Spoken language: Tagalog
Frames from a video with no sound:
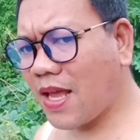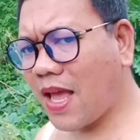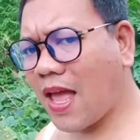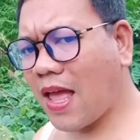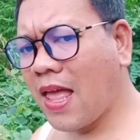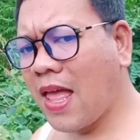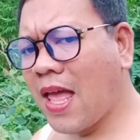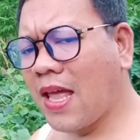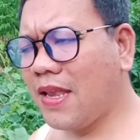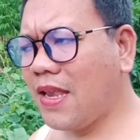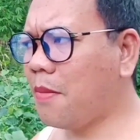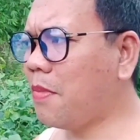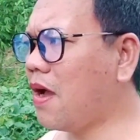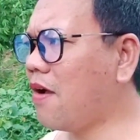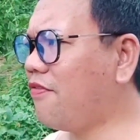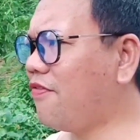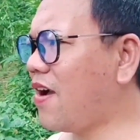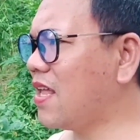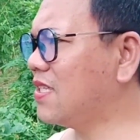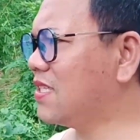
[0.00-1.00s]
nga ng
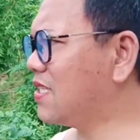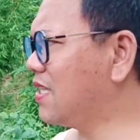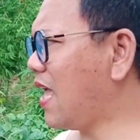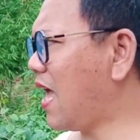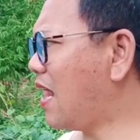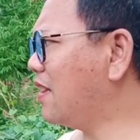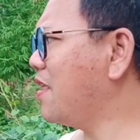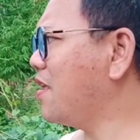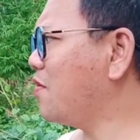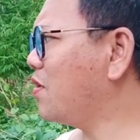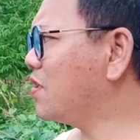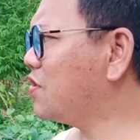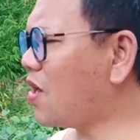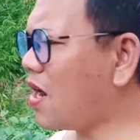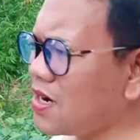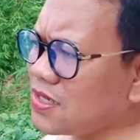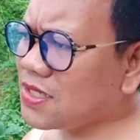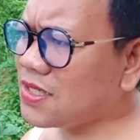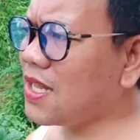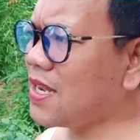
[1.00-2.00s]
mga fans ni Alden
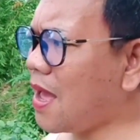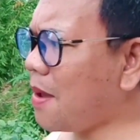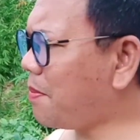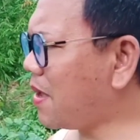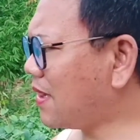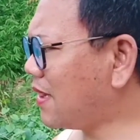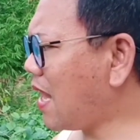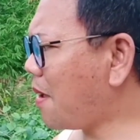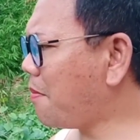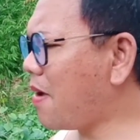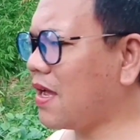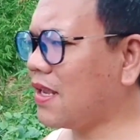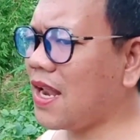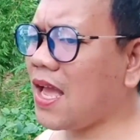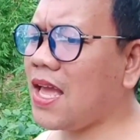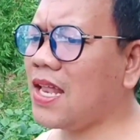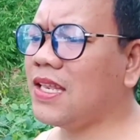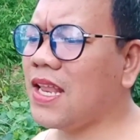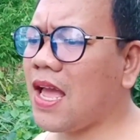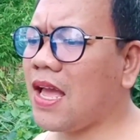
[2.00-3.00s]
Richards na dapat lamang na
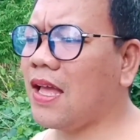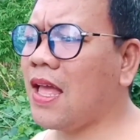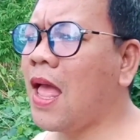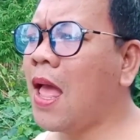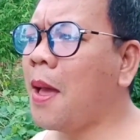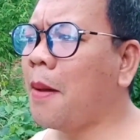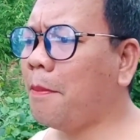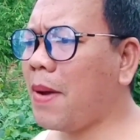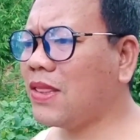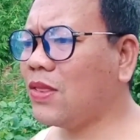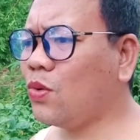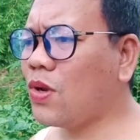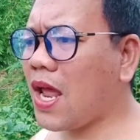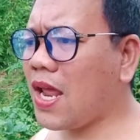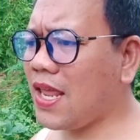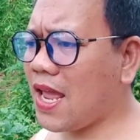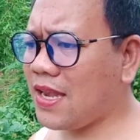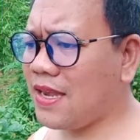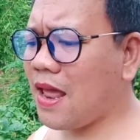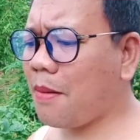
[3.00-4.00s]
kanyang
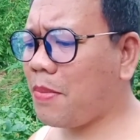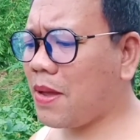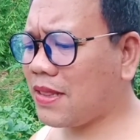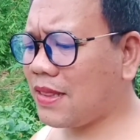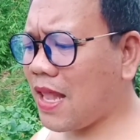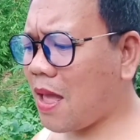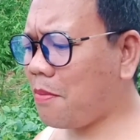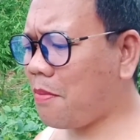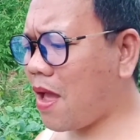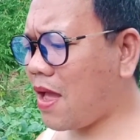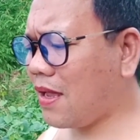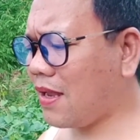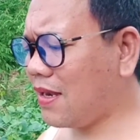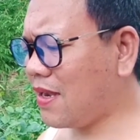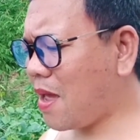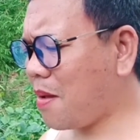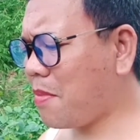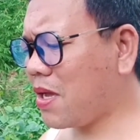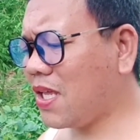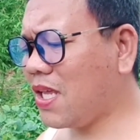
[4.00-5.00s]
patunayan, dapat lamang
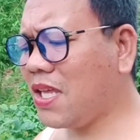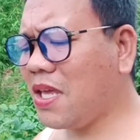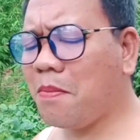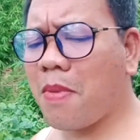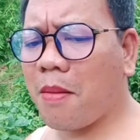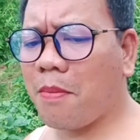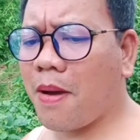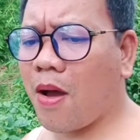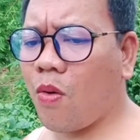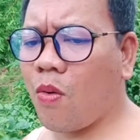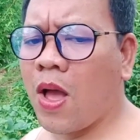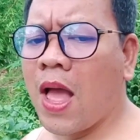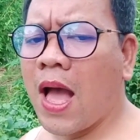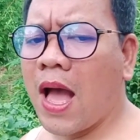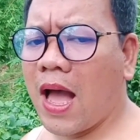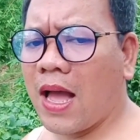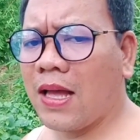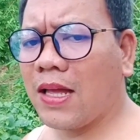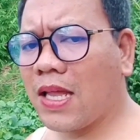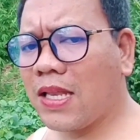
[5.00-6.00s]
na mangingibabaw
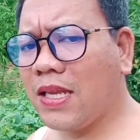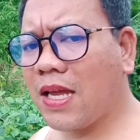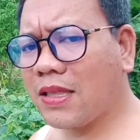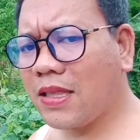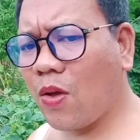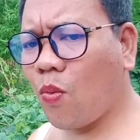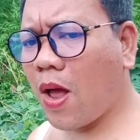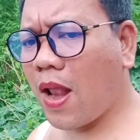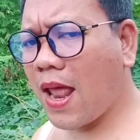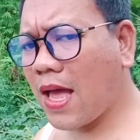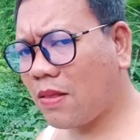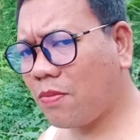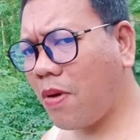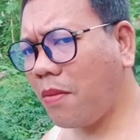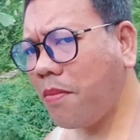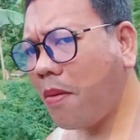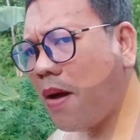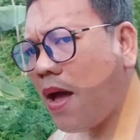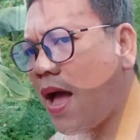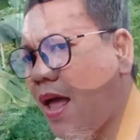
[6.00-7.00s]
ang kanyang tiwala at
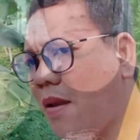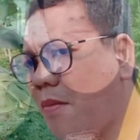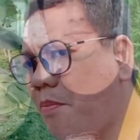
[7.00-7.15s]
pagmamahal